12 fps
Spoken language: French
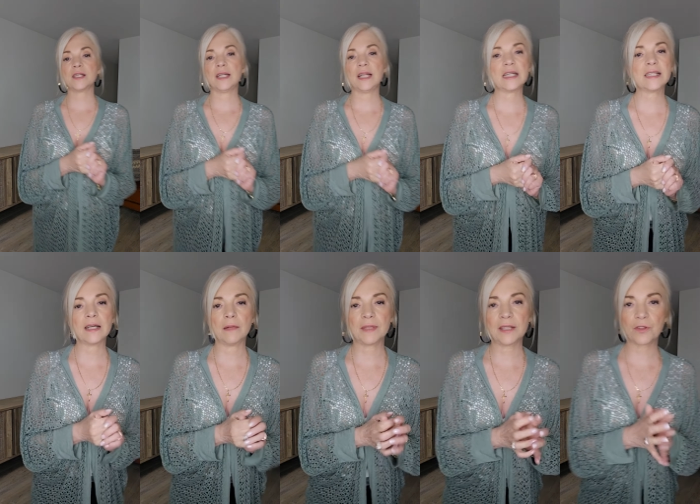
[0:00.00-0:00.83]
et
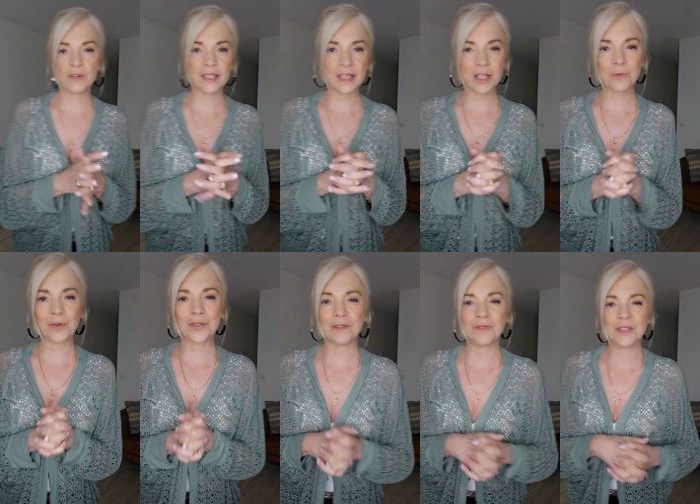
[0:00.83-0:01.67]
élastane,
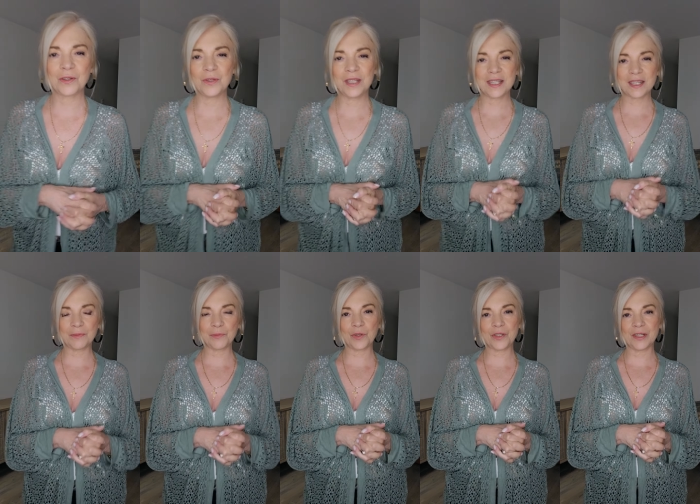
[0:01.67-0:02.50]
95% viscose et
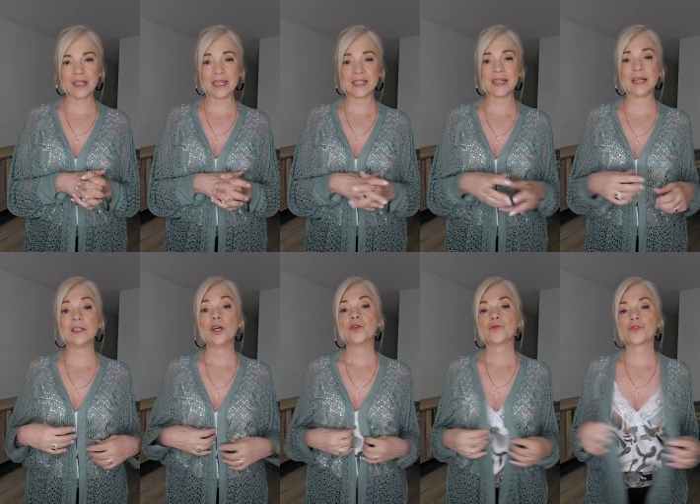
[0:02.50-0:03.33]
5% élastane.
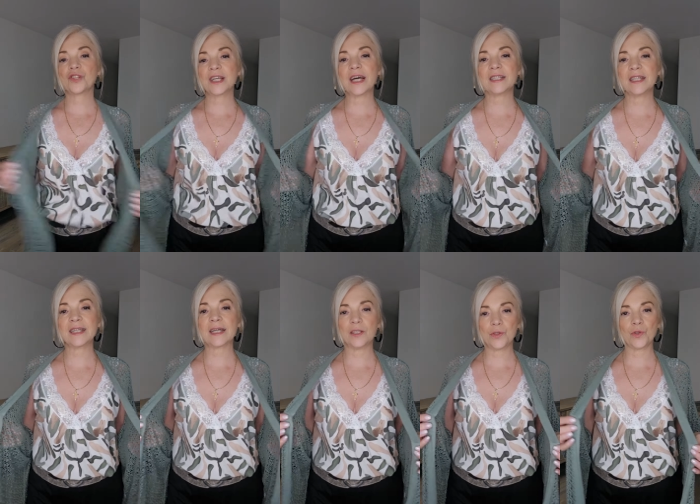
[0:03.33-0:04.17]
Donc j'ai gardé le
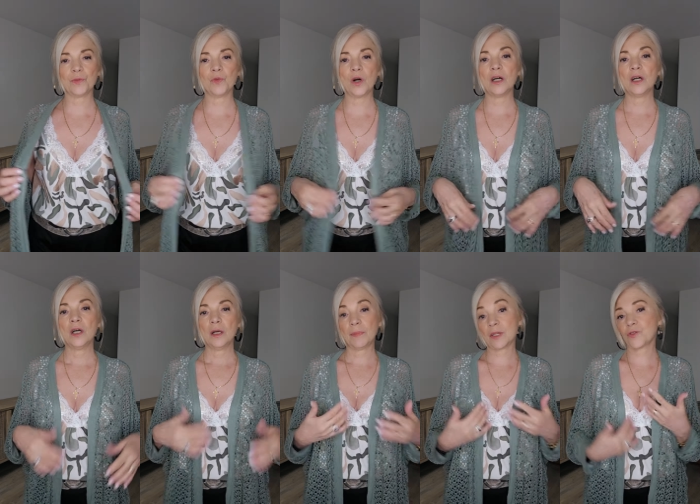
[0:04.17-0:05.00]
kaki sur moi
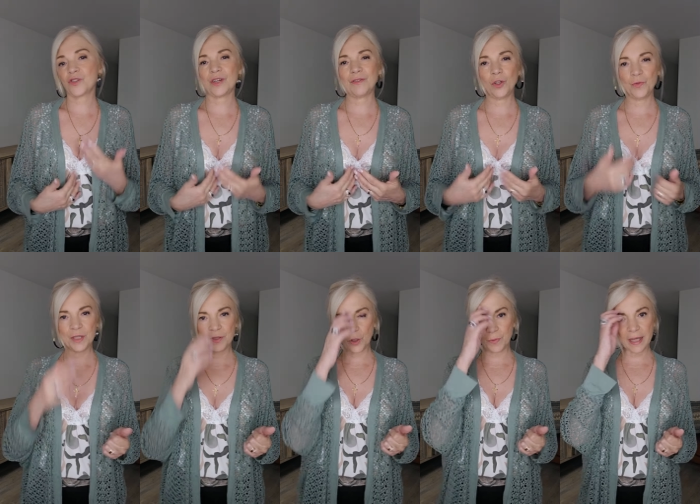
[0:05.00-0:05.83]
parce que j'avais le petit
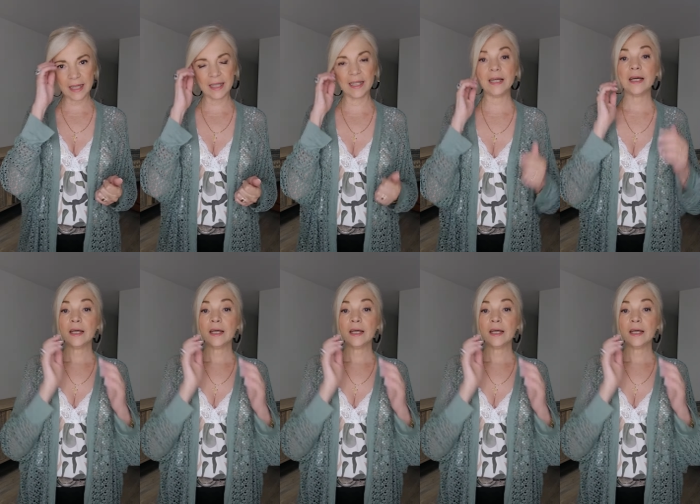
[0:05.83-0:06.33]
top kaki.